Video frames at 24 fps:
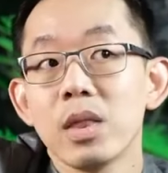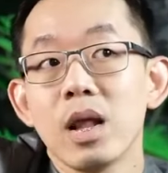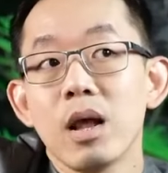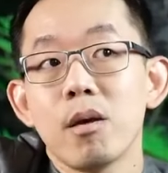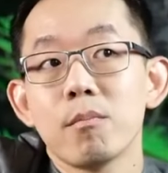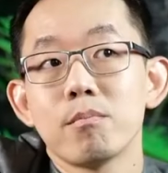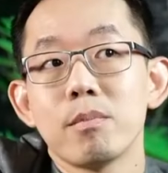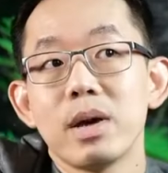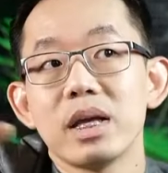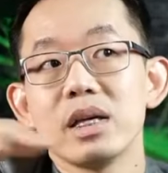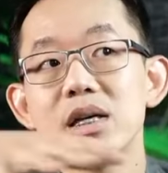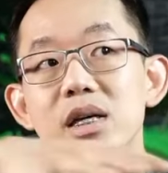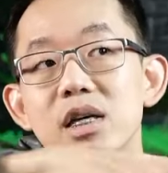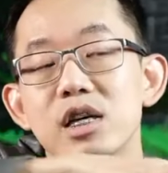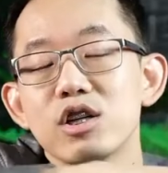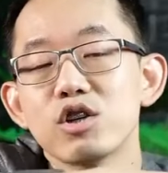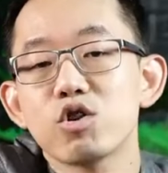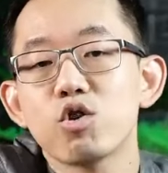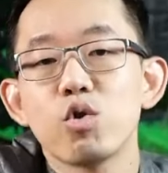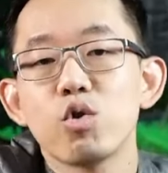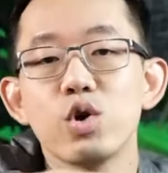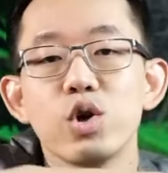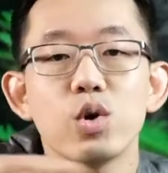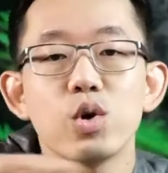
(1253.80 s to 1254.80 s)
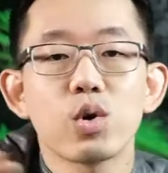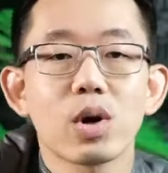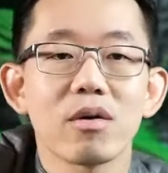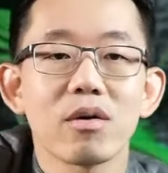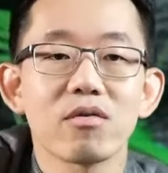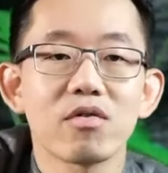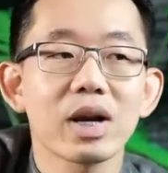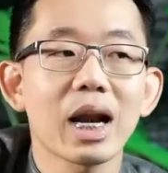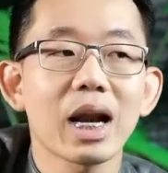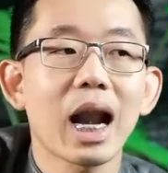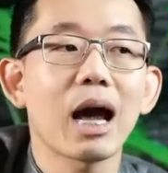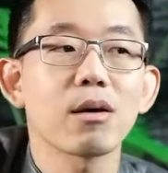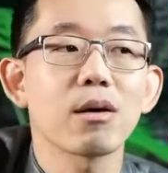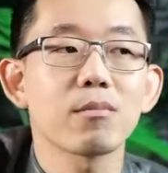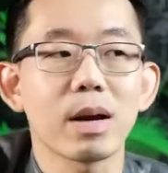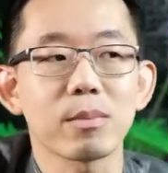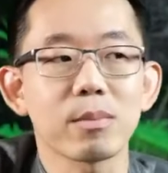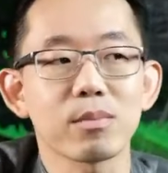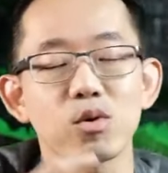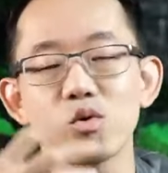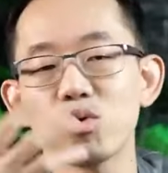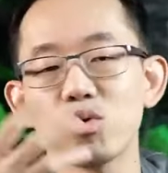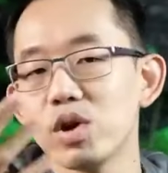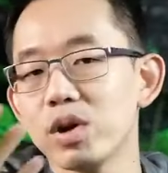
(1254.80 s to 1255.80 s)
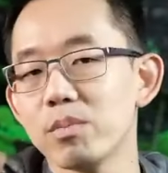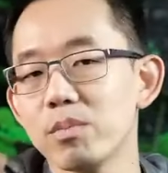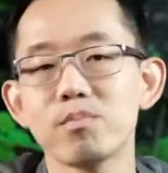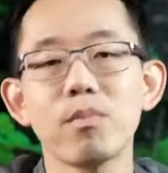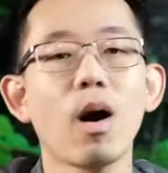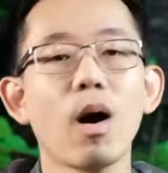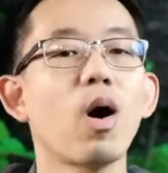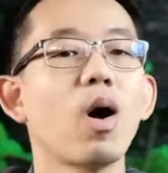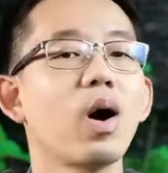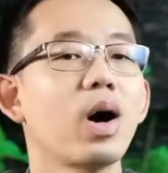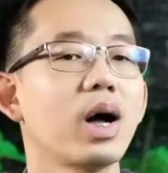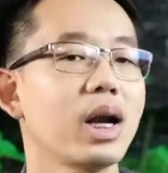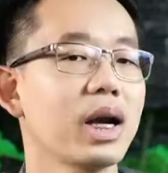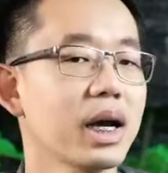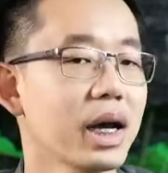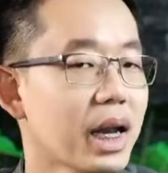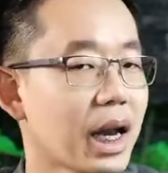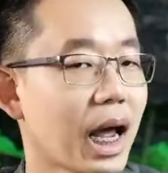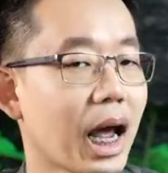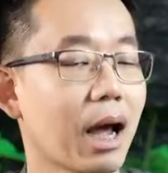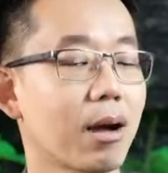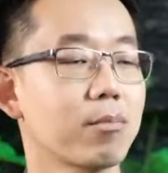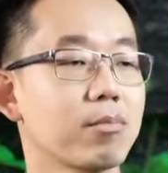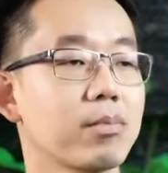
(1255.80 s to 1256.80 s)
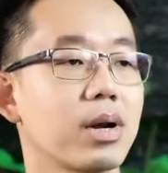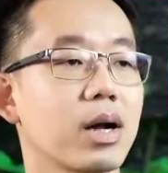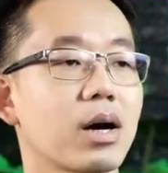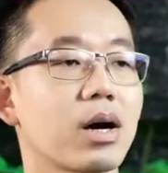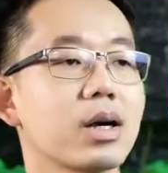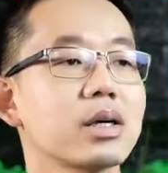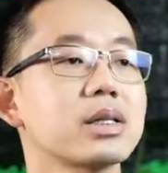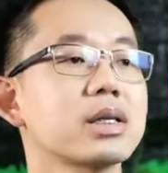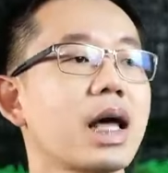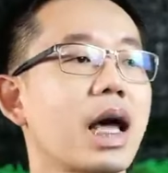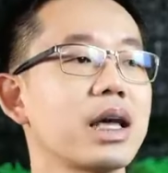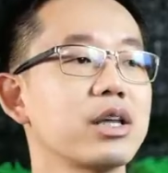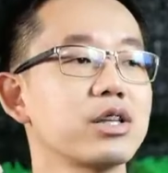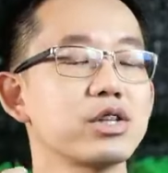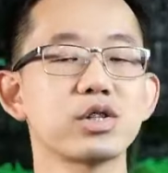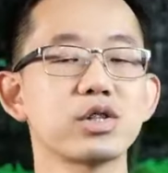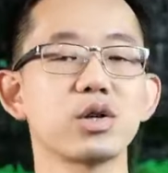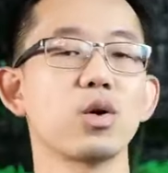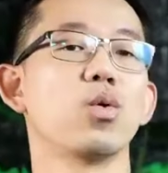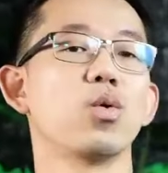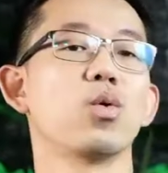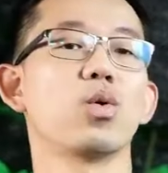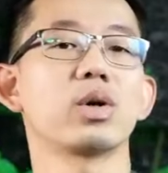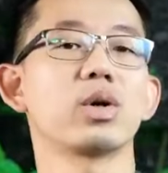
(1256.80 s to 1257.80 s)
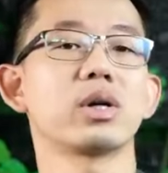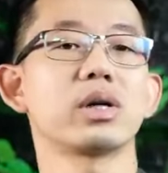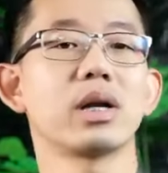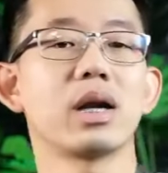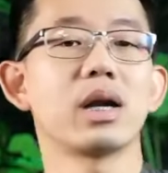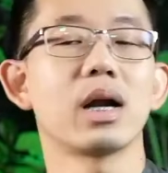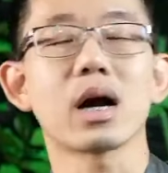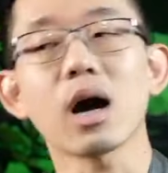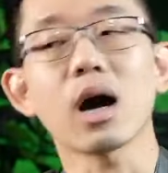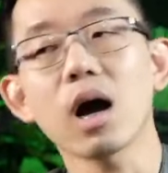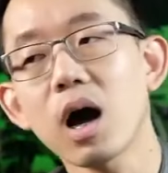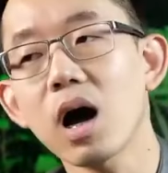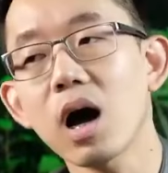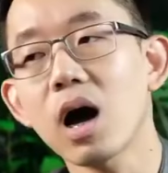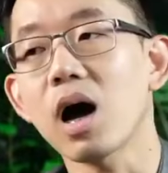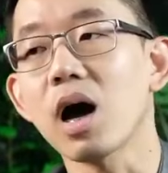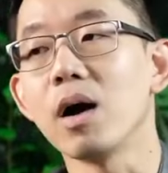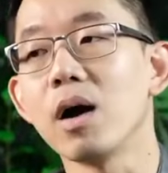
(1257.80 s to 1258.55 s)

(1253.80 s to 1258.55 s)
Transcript: ไปยืนคุยอยู่กับฝรั่งแบบคุยป้อเลยนะครับแล้วก็ใส่สูทแล้วก็